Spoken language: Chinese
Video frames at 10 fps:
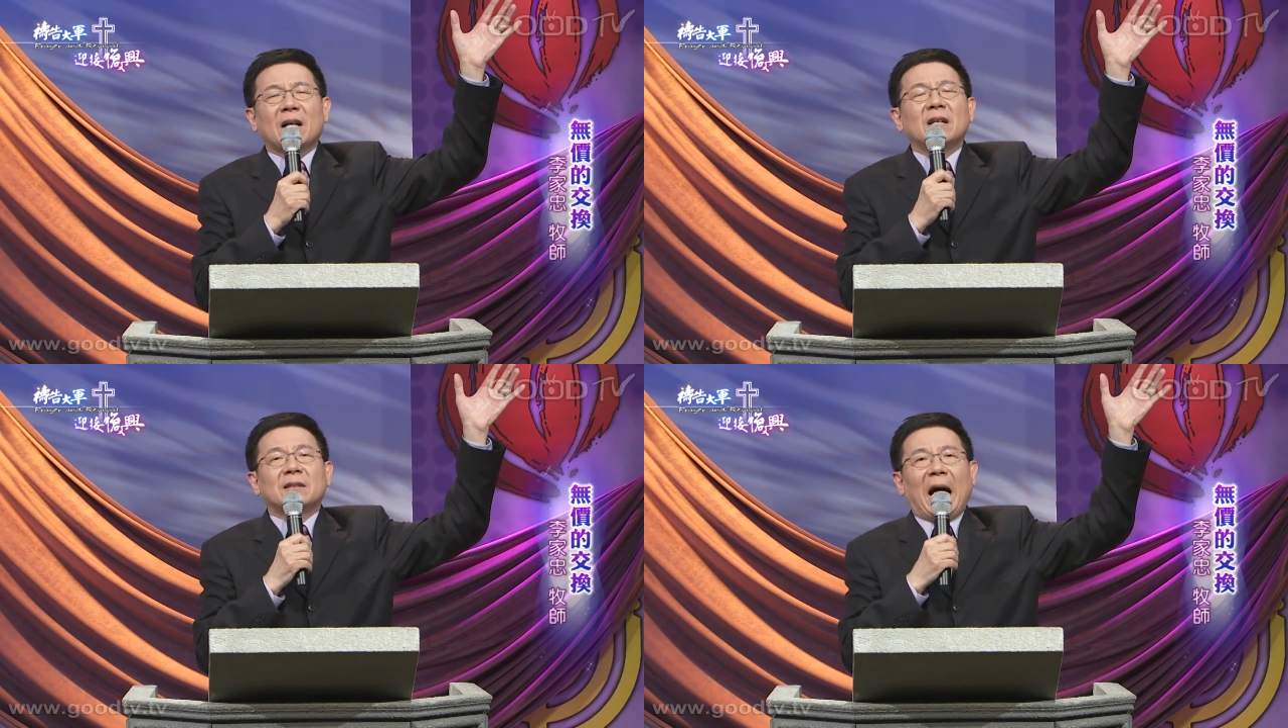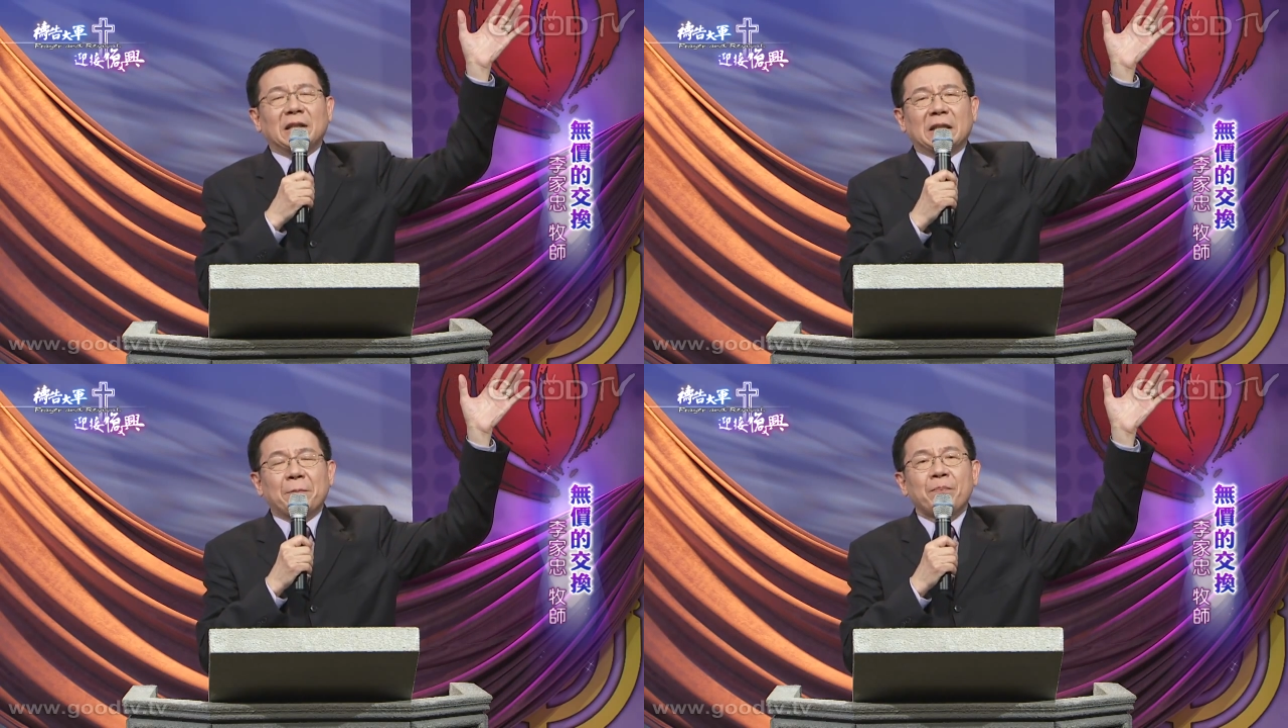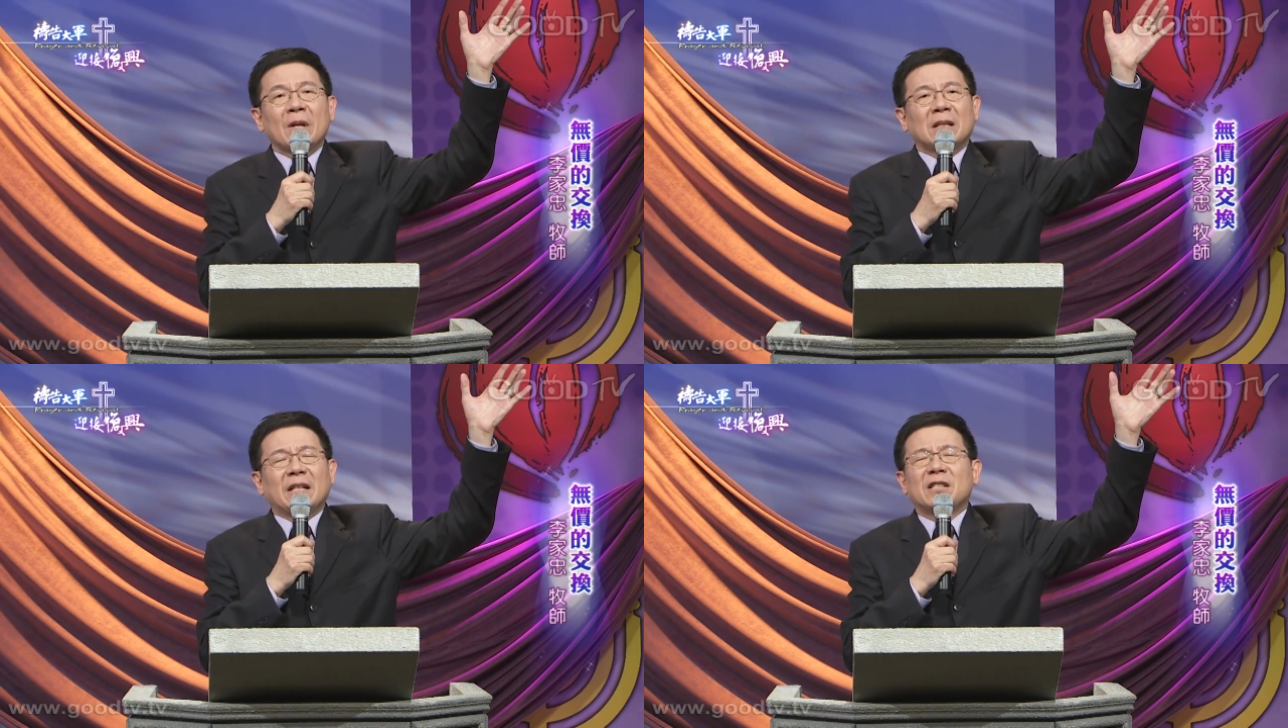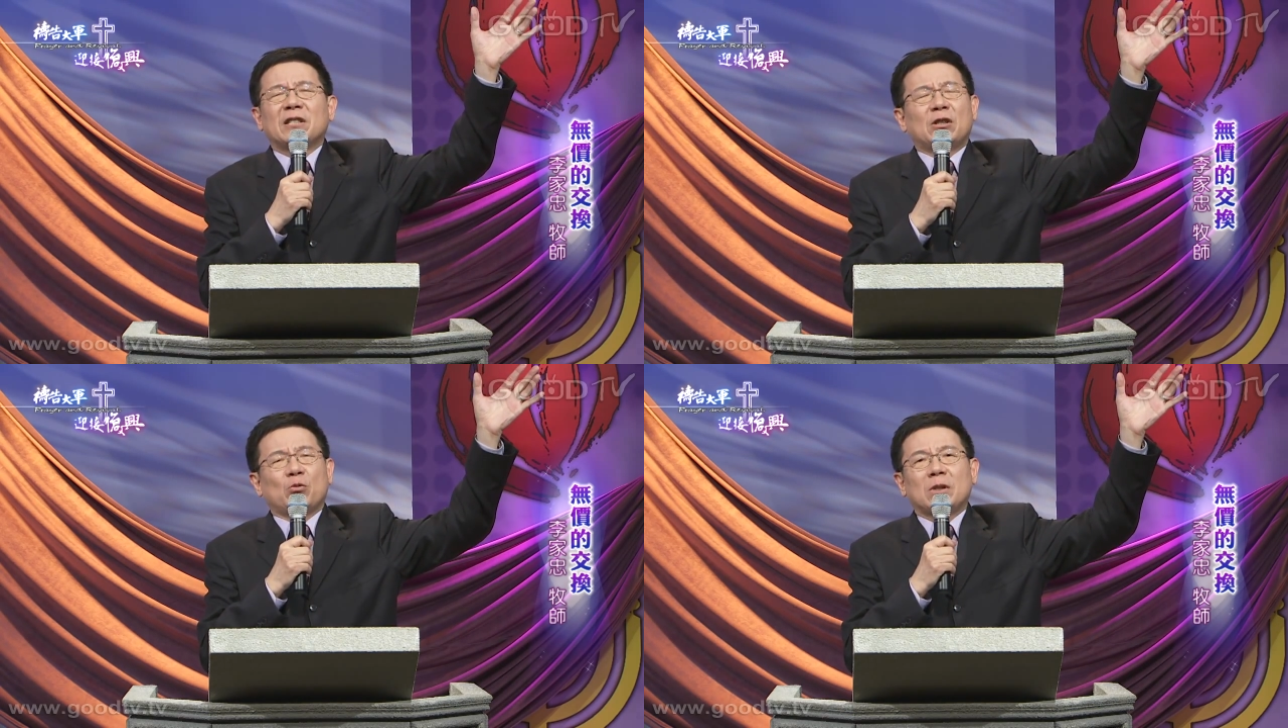各大尼。”他意思
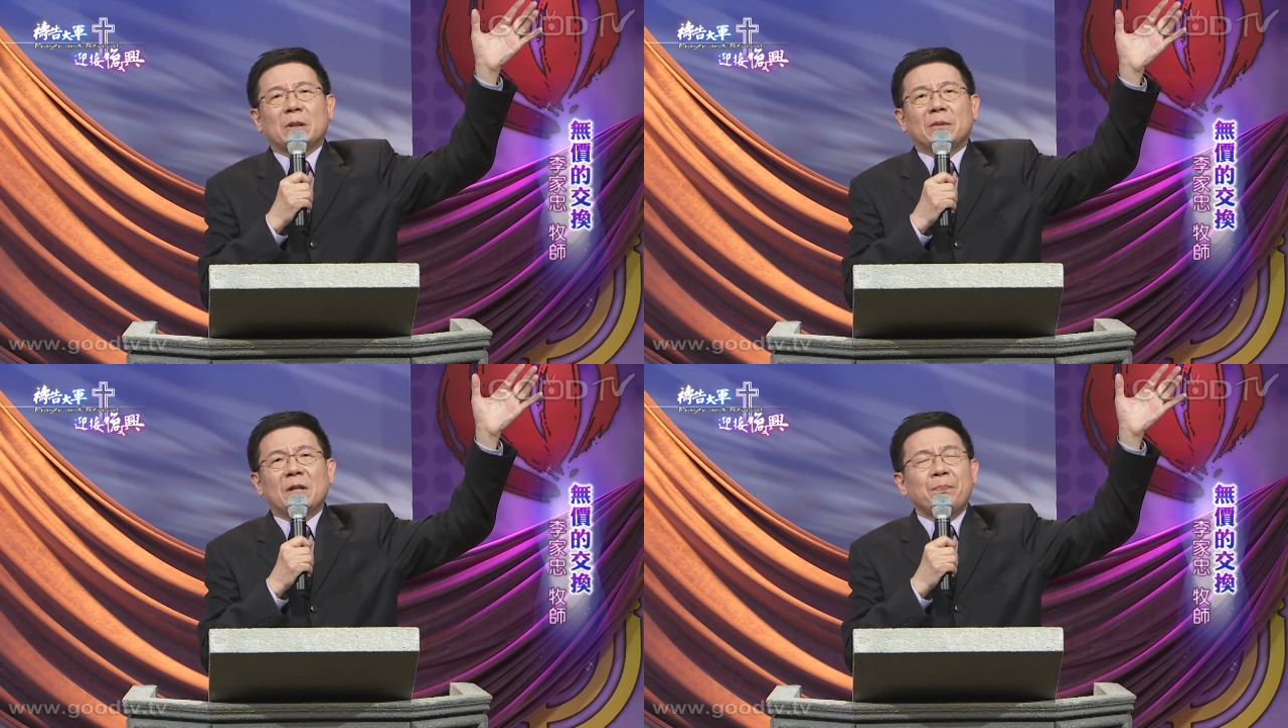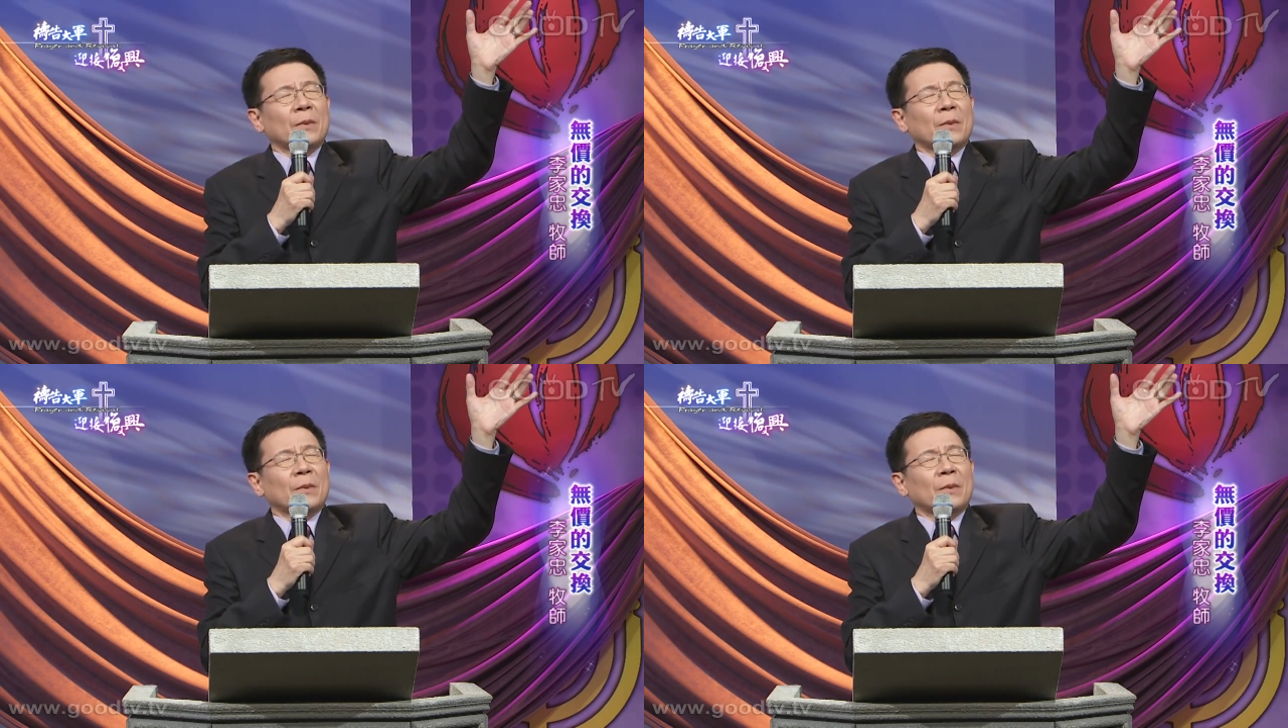是说什么呢？